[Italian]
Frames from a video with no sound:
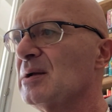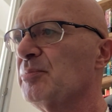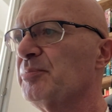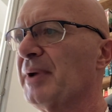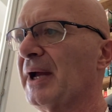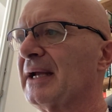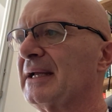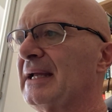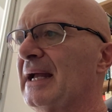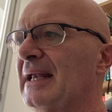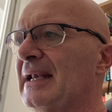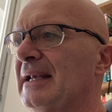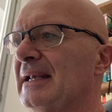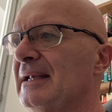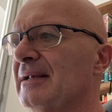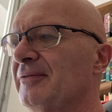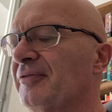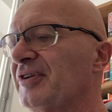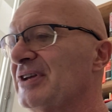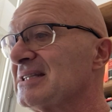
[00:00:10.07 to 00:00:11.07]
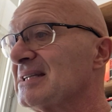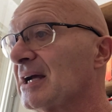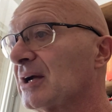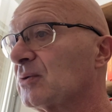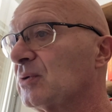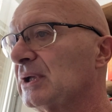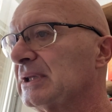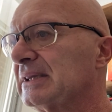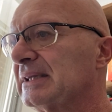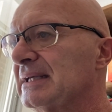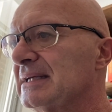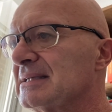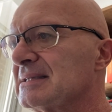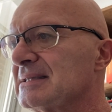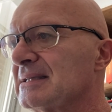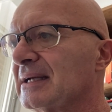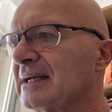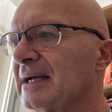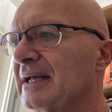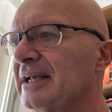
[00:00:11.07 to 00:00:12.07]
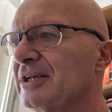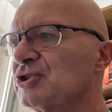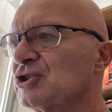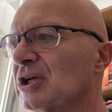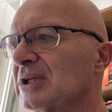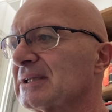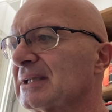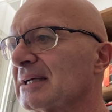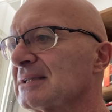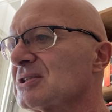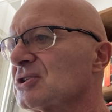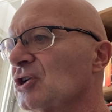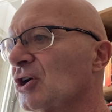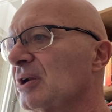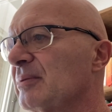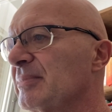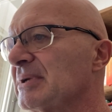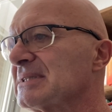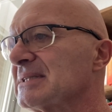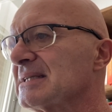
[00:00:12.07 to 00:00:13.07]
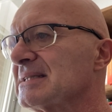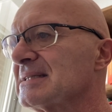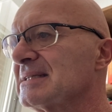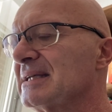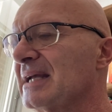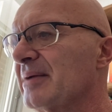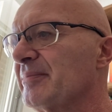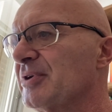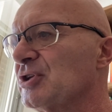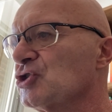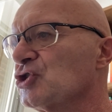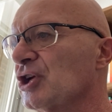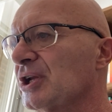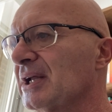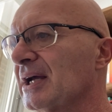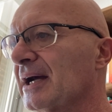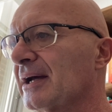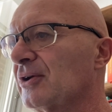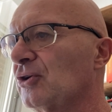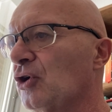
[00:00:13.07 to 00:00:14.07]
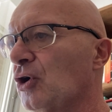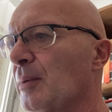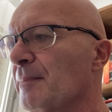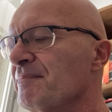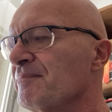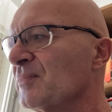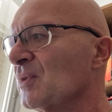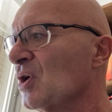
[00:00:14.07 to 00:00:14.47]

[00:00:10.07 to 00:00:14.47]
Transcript: perché fisica quantistica e legge dell'attrazione messe assieme generano